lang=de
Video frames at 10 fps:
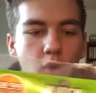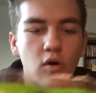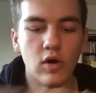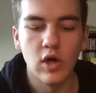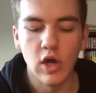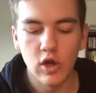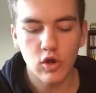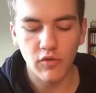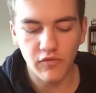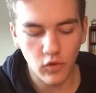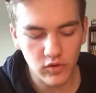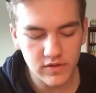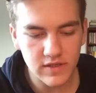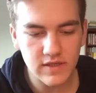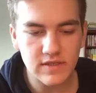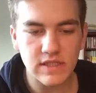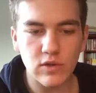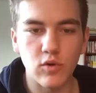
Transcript: auch gewohnt ist.